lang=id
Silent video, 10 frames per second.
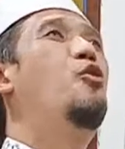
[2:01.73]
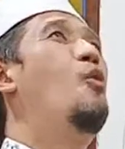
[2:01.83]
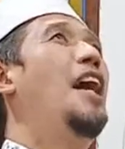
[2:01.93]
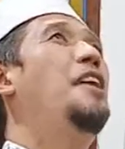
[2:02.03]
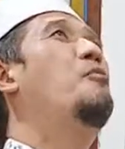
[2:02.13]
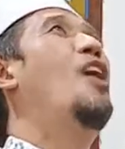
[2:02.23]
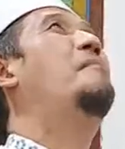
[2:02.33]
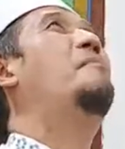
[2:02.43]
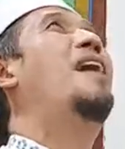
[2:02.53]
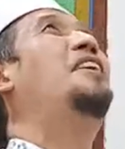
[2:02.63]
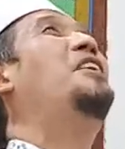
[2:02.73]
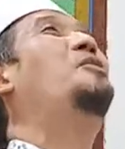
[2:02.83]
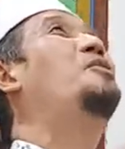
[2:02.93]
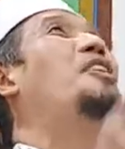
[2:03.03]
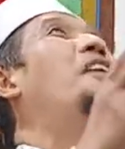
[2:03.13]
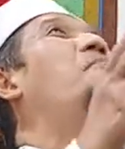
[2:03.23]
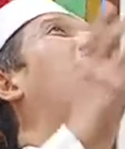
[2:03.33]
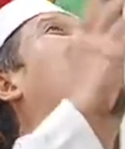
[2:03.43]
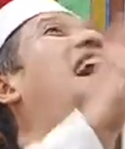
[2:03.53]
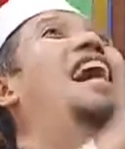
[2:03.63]
wahai Muhammad itu sering
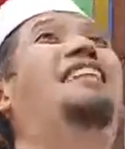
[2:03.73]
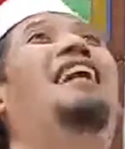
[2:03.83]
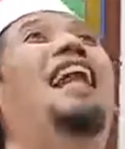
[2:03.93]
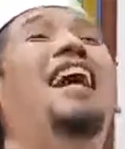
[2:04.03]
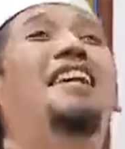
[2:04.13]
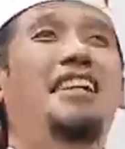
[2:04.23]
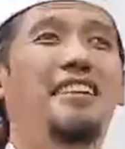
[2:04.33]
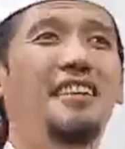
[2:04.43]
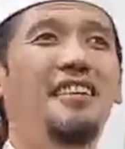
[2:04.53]
melihat ke langit